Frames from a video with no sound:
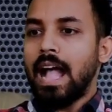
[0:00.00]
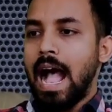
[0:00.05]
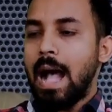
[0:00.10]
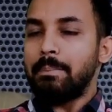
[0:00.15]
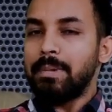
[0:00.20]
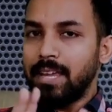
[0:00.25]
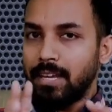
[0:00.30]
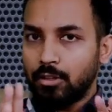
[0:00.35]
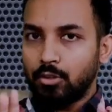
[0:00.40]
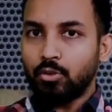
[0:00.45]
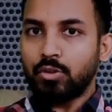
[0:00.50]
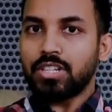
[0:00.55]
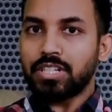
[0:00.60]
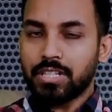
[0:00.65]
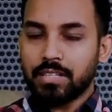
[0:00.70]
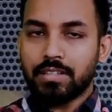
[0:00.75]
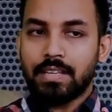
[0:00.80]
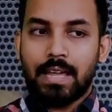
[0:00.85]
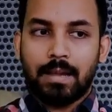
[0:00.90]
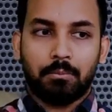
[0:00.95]
আমি এটুকের
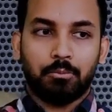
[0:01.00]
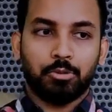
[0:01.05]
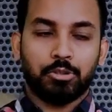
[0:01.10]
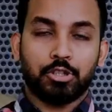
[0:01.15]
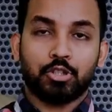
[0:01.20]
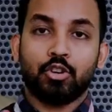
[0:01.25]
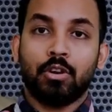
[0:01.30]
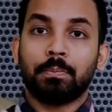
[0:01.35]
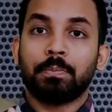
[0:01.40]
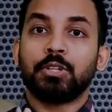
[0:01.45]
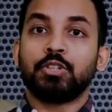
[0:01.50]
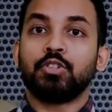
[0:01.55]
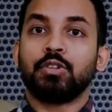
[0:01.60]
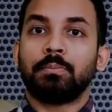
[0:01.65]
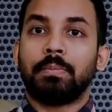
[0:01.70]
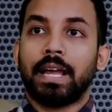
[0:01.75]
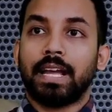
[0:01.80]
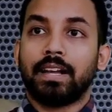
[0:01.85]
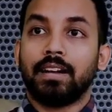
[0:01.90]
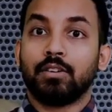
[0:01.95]
সাথে একমত যে সব কিছুর
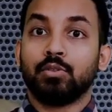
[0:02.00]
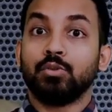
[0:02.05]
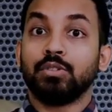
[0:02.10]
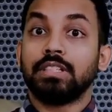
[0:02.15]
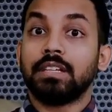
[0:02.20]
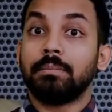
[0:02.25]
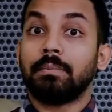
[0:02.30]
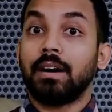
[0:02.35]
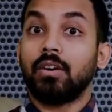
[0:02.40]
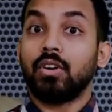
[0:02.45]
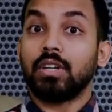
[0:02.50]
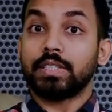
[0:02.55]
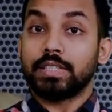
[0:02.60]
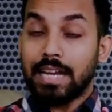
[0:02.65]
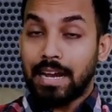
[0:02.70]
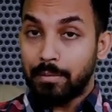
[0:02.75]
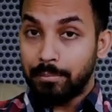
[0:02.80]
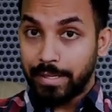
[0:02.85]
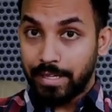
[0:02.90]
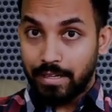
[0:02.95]
ব্যাখ্যা খুঁজে পাওয়া
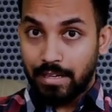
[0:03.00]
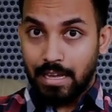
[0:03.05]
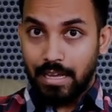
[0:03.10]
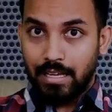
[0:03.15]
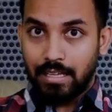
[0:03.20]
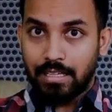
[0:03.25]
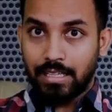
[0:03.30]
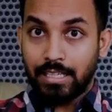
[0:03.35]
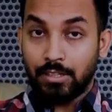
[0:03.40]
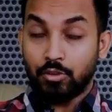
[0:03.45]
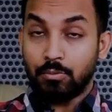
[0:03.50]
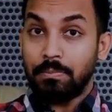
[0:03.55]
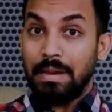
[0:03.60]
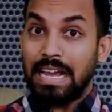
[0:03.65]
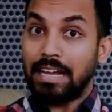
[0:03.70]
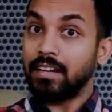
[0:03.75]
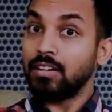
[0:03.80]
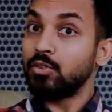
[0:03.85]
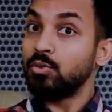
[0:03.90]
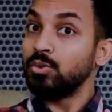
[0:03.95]
যাবে না কিন্তু
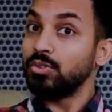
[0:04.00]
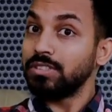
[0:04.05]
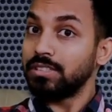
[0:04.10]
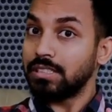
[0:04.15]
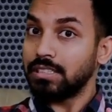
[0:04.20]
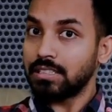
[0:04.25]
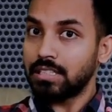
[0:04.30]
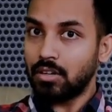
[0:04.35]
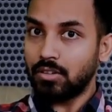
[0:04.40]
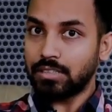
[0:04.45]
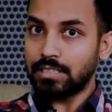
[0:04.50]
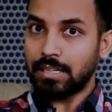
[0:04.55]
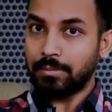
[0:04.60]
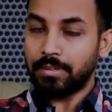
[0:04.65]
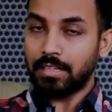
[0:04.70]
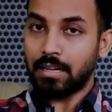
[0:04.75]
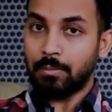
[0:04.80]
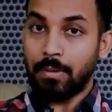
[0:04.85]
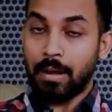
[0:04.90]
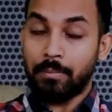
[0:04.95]
ব্যাখ্যা খুঁজতে যাওয়া যাবে
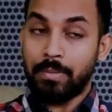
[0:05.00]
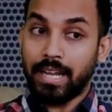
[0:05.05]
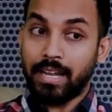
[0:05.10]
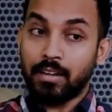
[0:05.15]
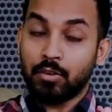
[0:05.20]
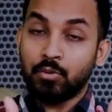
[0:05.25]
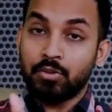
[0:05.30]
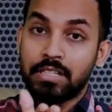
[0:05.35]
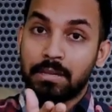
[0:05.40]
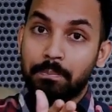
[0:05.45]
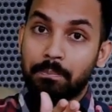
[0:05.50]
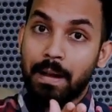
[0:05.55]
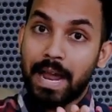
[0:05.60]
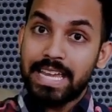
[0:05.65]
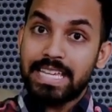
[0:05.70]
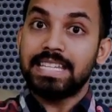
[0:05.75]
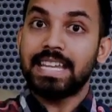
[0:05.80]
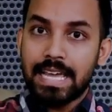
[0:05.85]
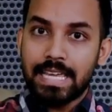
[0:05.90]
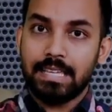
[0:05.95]
না বা ব্যাখ্যা খুঁজে
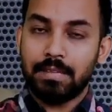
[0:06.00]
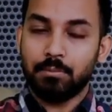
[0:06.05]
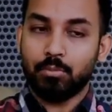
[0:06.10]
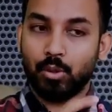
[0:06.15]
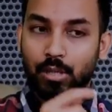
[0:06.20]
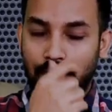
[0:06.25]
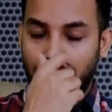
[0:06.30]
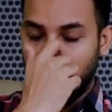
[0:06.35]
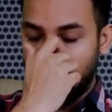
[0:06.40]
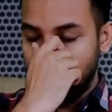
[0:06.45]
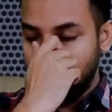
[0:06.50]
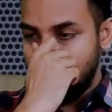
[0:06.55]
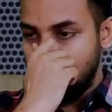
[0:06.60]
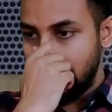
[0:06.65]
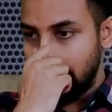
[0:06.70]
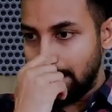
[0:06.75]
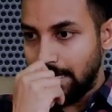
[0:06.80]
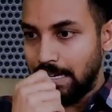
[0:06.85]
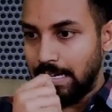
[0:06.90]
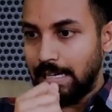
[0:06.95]
পাই নাই বলে
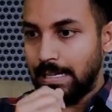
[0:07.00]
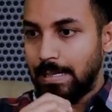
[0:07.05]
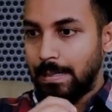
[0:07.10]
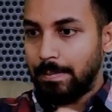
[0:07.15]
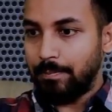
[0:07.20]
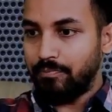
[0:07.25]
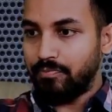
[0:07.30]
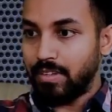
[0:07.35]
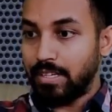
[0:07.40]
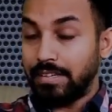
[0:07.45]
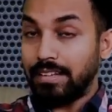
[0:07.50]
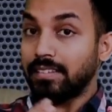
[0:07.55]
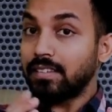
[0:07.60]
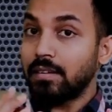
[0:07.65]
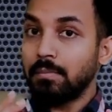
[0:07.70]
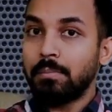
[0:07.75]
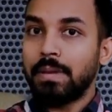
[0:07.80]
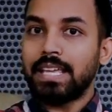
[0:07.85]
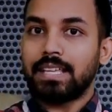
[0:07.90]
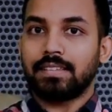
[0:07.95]
ইট
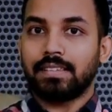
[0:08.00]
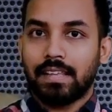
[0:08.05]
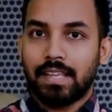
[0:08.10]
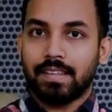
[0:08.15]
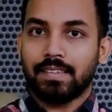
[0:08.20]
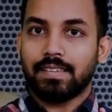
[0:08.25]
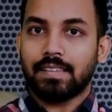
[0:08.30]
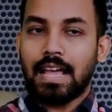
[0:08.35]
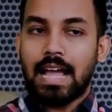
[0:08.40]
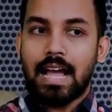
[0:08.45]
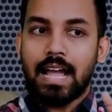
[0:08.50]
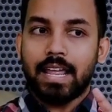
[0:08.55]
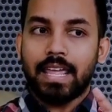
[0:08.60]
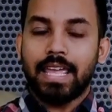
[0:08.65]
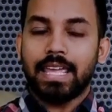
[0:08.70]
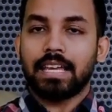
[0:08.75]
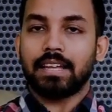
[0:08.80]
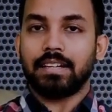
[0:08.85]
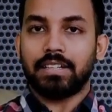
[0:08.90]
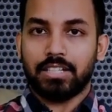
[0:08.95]
ডাজেন্ট মেক সেন্স
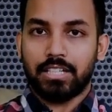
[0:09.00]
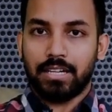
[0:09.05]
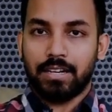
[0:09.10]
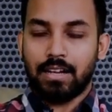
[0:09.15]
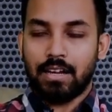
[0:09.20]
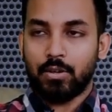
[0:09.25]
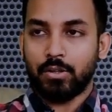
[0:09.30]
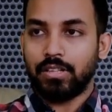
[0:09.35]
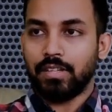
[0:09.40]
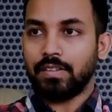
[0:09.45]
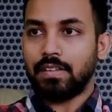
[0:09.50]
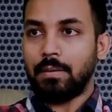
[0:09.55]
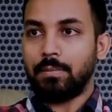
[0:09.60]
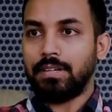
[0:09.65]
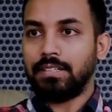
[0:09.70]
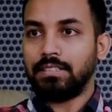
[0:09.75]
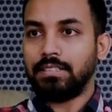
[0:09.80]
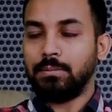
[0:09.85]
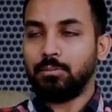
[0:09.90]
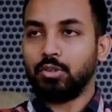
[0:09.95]
এইখানে হইতেছে
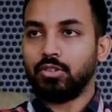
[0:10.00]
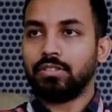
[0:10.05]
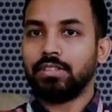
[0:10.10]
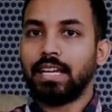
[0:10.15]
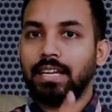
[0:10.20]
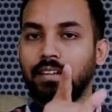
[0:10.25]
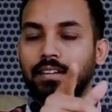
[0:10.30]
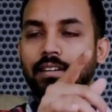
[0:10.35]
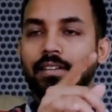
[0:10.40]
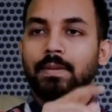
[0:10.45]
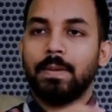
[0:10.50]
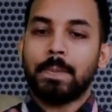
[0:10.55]
আমার দ্বিমত দেখেন